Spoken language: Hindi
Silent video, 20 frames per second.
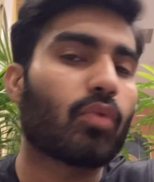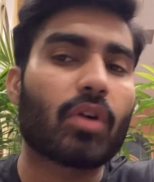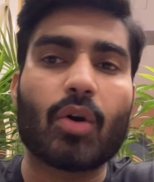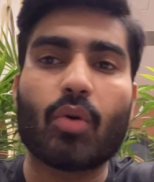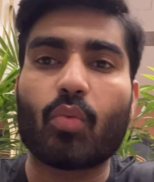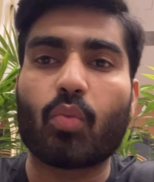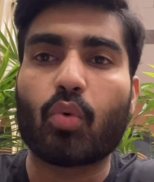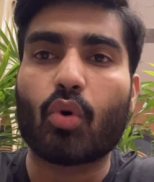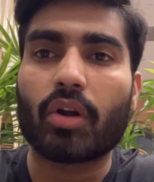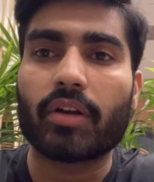वाओ
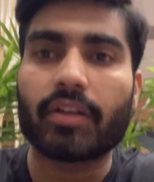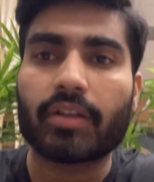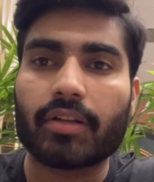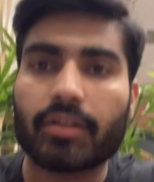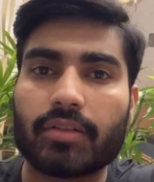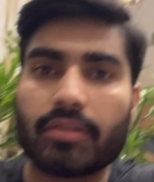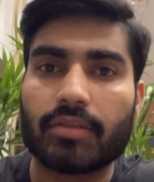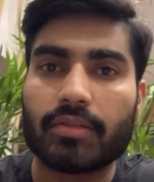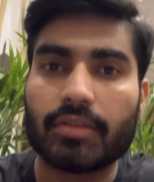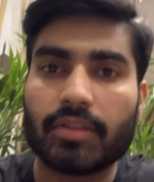व्हाट
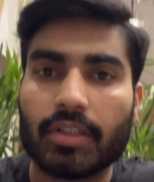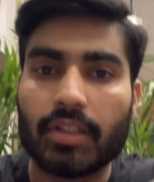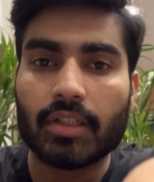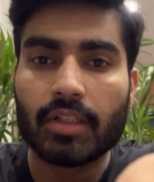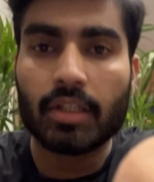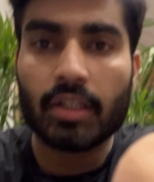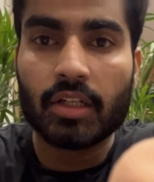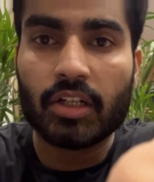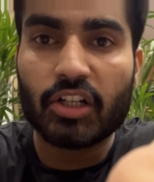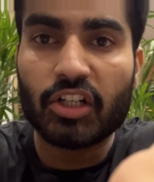
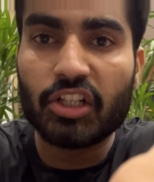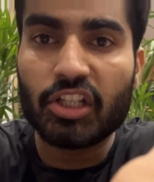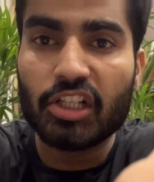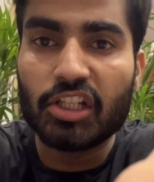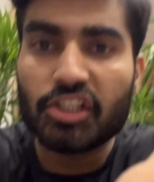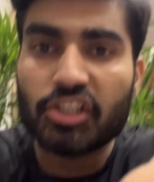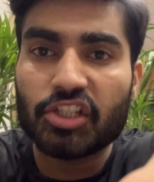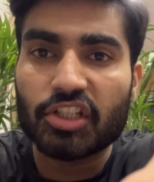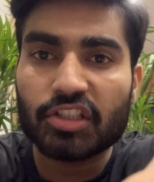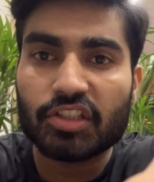और
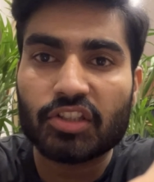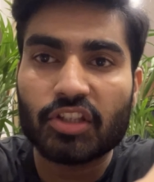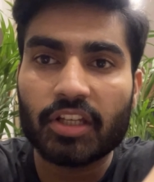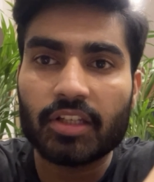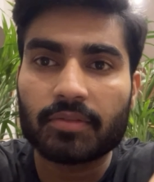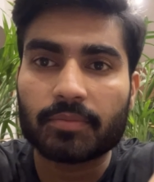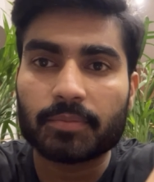डिलीशियस पैसे नहीं